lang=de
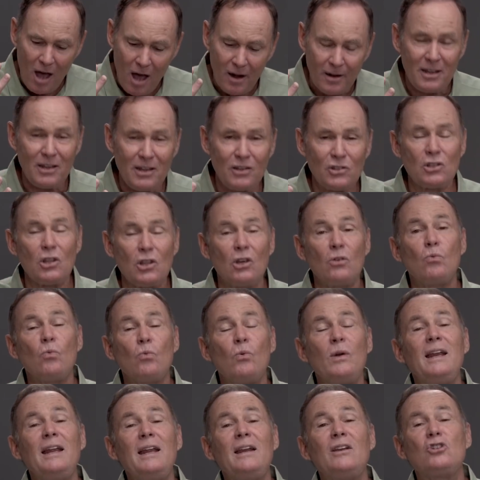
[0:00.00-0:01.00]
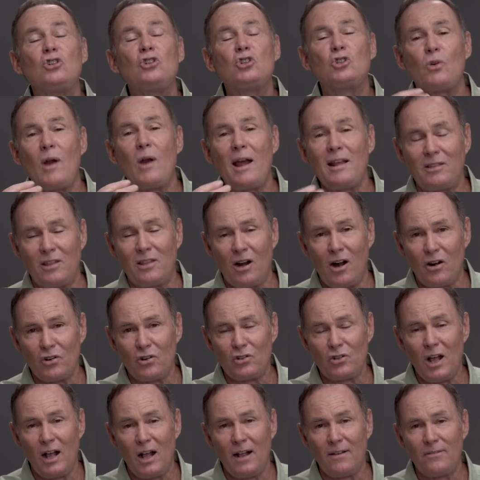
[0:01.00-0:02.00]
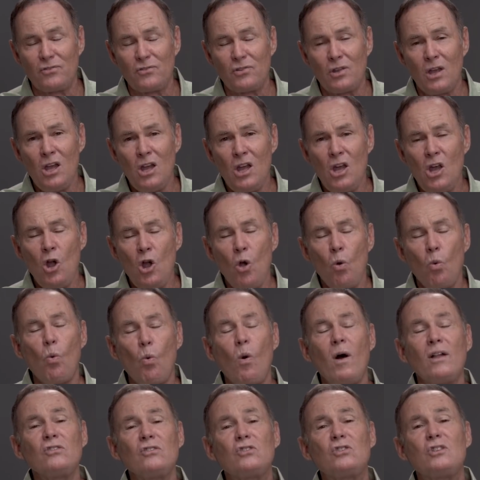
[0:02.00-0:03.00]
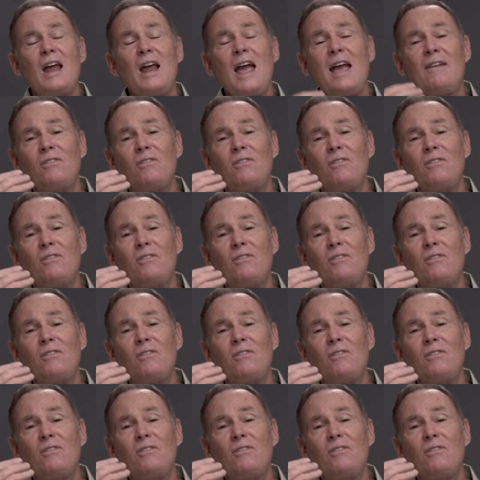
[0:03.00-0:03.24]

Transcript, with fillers: dritte Gedanke lautet, dass wir neue Kraft finden müssen.